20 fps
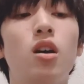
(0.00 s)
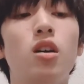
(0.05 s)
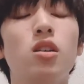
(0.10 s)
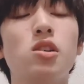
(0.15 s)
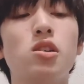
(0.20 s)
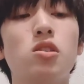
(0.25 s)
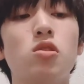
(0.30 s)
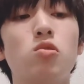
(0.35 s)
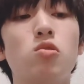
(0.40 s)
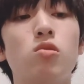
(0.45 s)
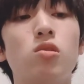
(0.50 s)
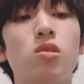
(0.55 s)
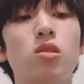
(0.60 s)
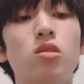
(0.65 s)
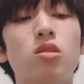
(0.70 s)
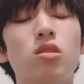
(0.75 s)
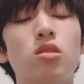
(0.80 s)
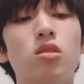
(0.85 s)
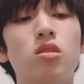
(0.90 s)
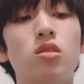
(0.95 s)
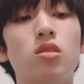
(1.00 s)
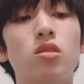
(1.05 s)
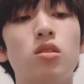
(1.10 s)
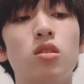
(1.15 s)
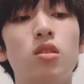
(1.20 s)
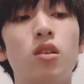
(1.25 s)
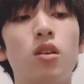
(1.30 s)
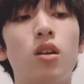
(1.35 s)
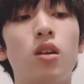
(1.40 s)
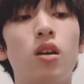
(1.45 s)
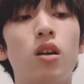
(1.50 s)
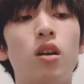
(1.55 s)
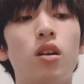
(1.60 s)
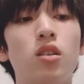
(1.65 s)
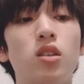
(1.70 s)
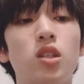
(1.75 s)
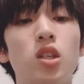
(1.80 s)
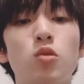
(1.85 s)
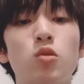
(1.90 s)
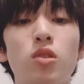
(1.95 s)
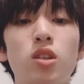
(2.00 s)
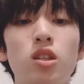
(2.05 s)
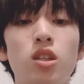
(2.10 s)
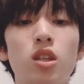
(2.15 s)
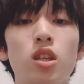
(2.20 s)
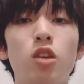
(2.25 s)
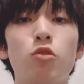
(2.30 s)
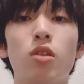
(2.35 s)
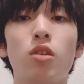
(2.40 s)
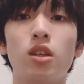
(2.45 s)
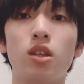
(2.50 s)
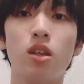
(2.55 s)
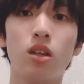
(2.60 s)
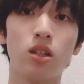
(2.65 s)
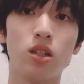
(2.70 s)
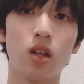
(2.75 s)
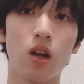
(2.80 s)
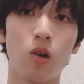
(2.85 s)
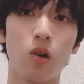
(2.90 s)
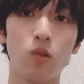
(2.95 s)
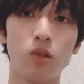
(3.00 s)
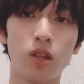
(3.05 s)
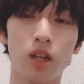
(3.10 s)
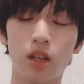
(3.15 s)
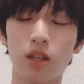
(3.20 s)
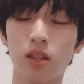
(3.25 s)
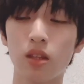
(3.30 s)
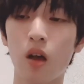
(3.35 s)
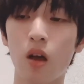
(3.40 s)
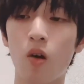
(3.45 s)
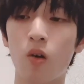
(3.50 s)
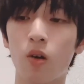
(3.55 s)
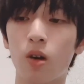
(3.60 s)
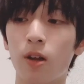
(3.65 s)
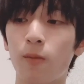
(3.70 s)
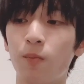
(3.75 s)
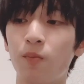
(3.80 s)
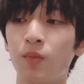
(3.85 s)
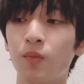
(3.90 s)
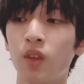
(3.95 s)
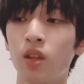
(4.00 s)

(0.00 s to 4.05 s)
医生说是，嗯，青春期的原因，然后年龄到了，